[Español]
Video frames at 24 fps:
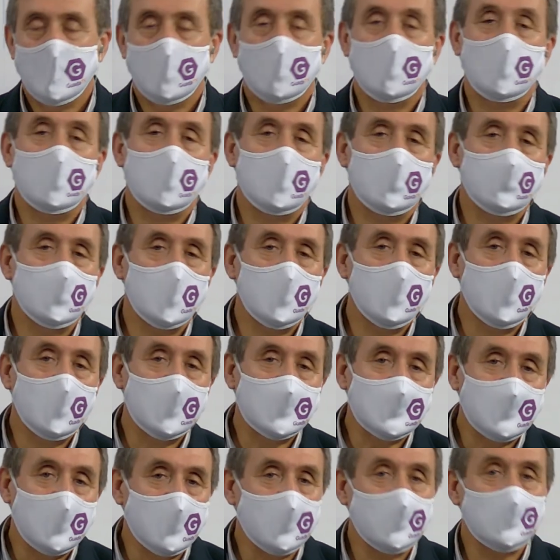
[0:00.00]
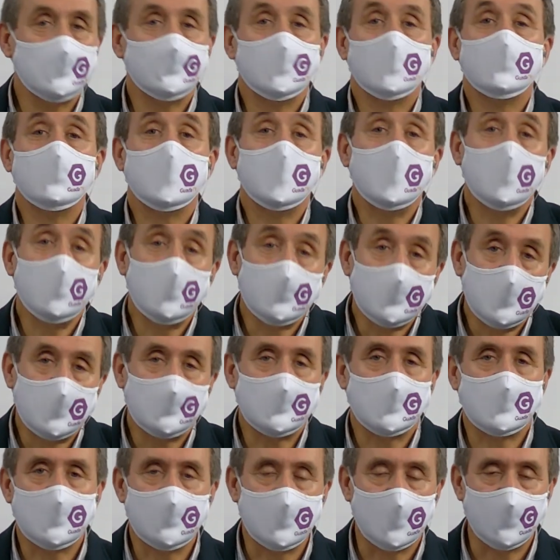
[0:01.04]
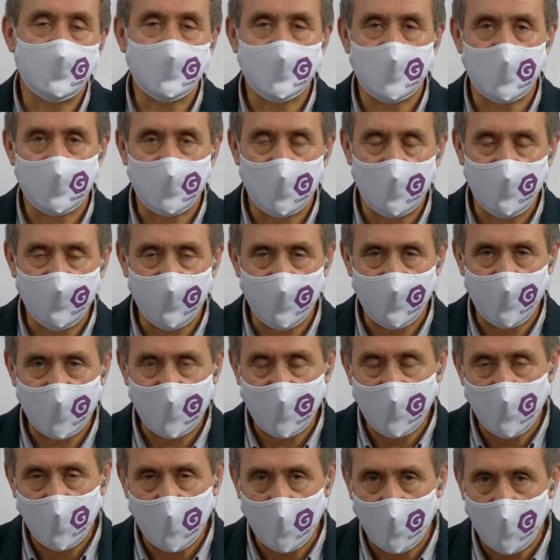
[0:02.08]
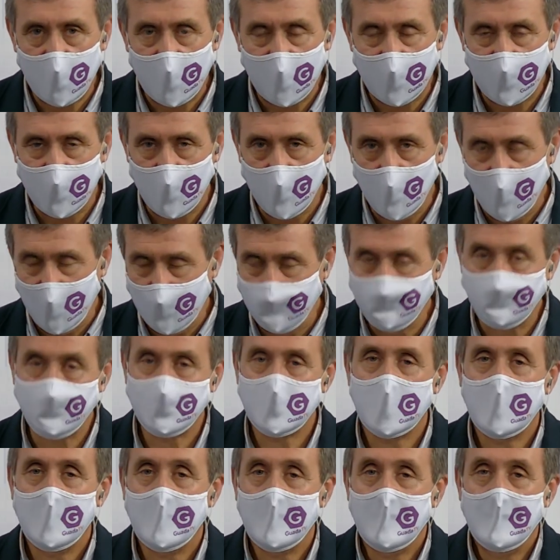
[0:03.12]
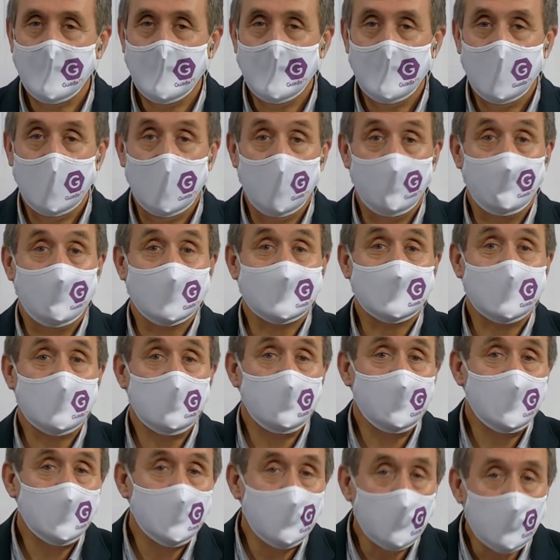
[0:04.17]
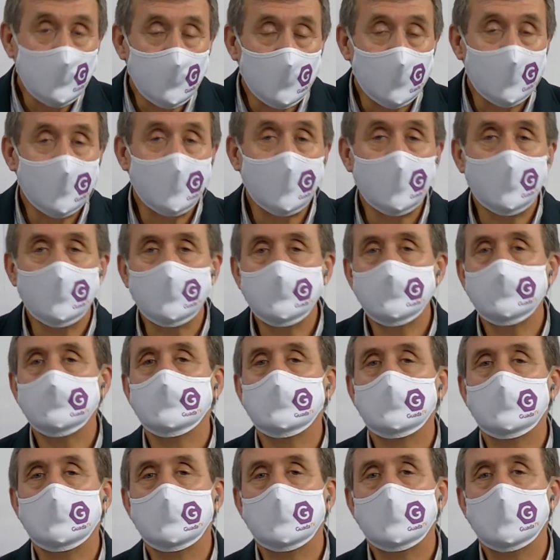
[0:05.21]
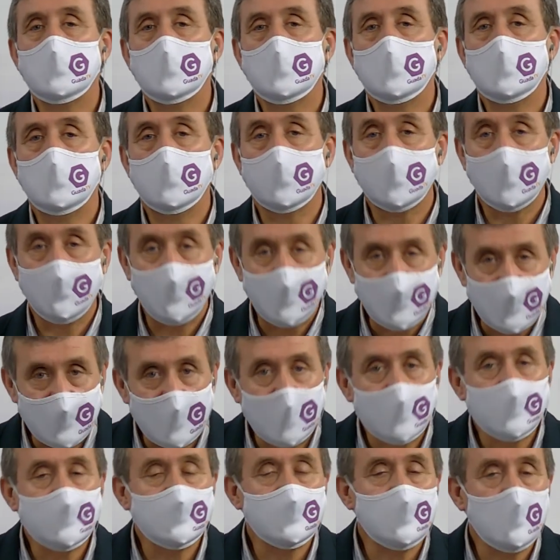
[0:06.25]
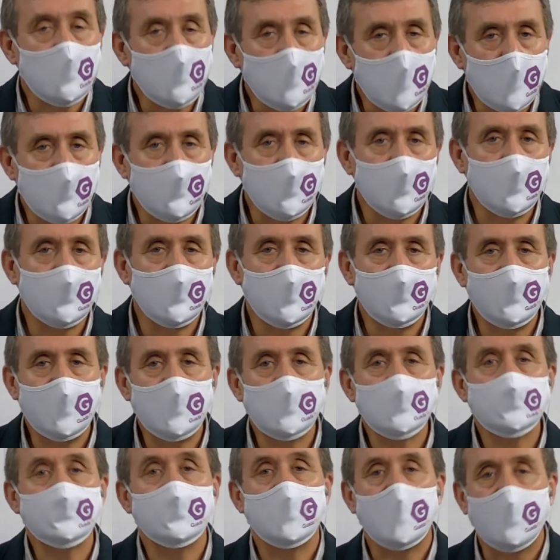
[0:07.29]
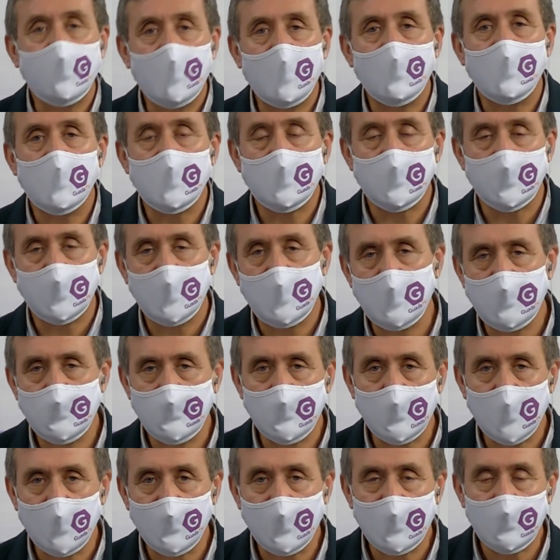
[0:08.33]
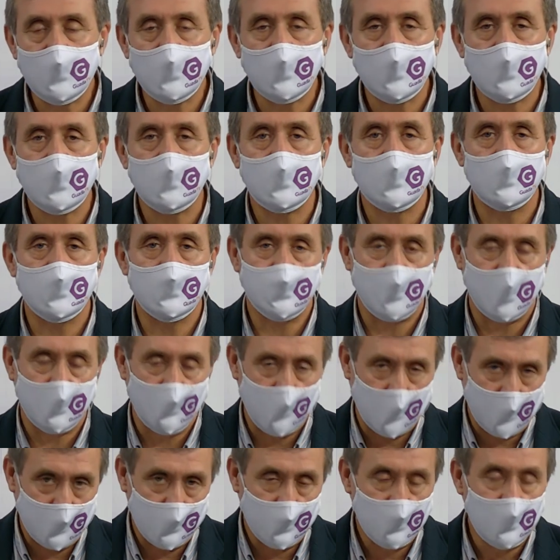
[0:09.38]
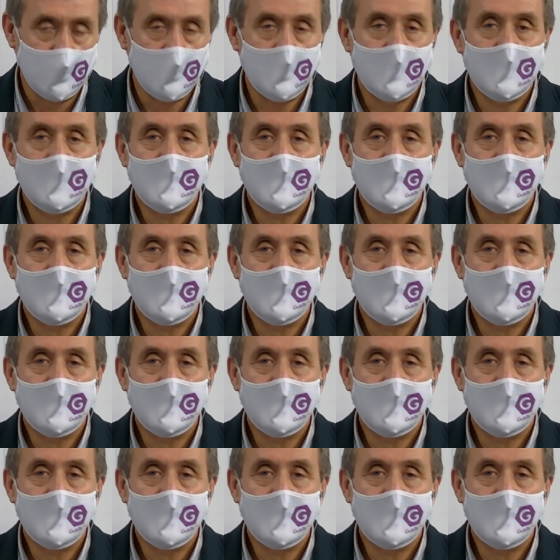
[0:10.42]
Hola, muy buenas tardes. Bienvenidos a estas entrevistas del informativo de Guadalajara TV. El pasado 28 de enero, eh, los representantes del Cuerpo de Bomberos firmaban con el Ayuntamiento un acuerdo